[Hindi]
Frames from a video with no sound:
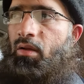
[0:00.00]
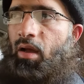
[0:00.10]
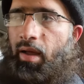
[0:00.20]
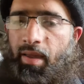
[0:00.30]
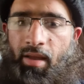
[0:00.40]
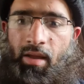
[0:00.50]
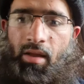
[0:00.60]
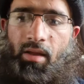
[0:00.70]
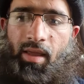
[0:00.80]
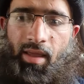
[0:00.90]
आया
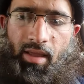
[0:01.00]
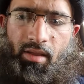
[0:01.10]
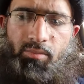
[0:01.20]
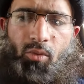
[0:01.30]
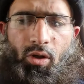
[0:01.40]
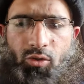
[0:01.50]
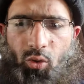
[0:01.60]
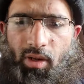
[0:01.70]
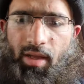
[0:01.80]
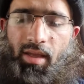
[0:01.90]
है बहुत
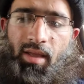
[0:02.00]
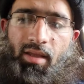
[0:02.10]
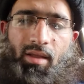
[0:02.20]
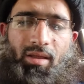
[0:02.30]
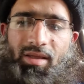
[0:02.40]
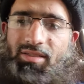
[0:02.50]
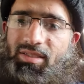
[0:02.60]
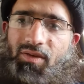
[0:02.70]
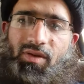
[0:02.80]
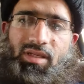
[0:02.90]
थोड़ा है
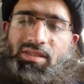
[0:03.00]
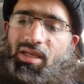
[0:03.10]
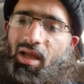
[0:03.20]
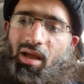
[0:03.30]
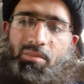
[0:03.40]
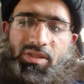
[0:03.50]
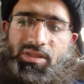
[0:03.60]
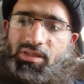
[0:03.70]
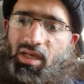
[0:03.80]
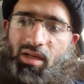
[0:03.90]
इसकी वजह से आप
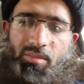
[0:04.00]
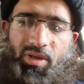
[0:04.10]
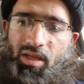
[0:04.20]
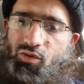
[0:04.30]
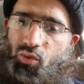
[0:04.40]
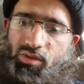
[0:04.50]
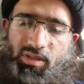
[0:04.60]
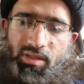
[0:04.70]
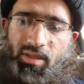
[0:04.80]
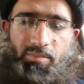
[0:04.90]
मस्जिद जाना अब नहीं छोड़
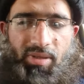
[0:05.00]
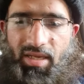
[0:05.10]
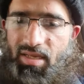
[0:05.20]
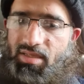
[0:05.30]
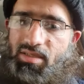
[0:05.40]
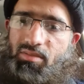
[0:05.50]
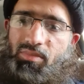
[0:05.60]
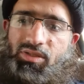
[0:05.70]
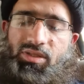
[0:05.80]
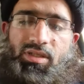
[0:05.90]
सकते प्लीज़
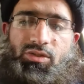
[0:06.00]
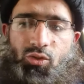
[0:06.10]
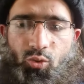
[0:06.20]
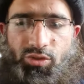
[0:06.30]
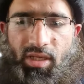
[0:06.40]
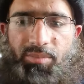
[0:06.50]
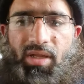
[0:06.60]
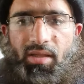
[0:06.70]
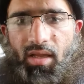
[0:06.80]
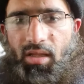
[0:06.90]
मस्जिदें ज़रूर जाएं
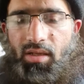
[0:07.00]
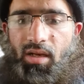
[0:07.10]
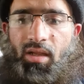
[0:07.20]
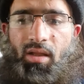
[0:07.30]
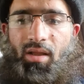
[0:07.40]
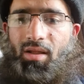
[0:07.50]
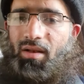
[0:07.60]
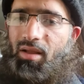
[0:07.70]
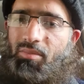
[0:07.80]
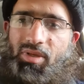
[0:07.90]
अपनी एहतियात करें
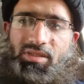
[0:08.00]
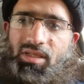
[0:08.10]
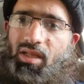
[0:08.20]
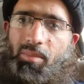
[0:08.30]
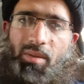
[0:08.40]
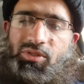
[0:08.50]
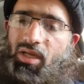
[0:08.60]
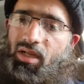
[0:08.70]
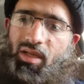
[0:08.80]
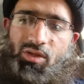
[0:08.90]
लेकिन मस्जिद अब आप
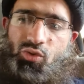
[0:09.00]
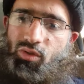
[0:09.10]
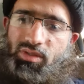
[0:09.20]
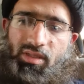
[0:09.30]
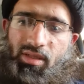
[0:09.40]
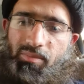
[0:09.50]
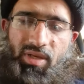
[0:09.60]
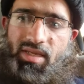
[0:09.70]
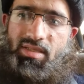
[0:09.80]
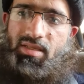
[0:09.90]
जाना नहीं छोड़ सकते
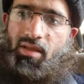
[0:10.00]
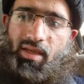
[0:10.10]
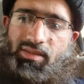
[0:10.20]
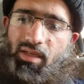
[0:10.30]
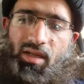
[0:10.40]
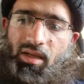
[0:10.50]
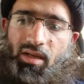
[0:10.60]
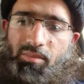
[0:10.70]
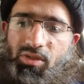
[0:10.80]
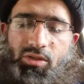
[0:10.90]
प्लीज़ ऐसा ना
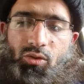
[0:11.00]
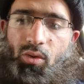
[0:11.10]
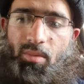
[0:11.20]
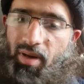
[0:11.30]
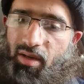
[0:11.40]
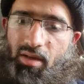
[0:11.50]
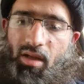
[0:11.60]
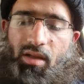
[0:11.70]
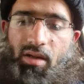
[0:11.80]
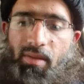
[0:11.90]
करें मस्जिदों को अबेंडन
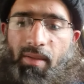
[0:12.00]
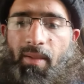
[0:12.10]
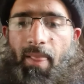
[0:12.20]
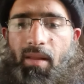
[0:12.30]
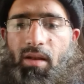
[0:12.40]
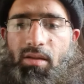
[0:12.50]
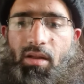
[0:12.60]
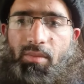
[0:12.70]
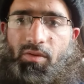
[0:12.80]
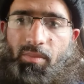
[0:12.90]
ना करें अल्लाह
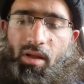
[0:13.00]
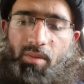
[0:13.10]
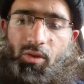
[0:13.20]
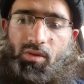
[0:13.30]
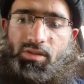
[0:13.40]
ताला हम सब का हामी होना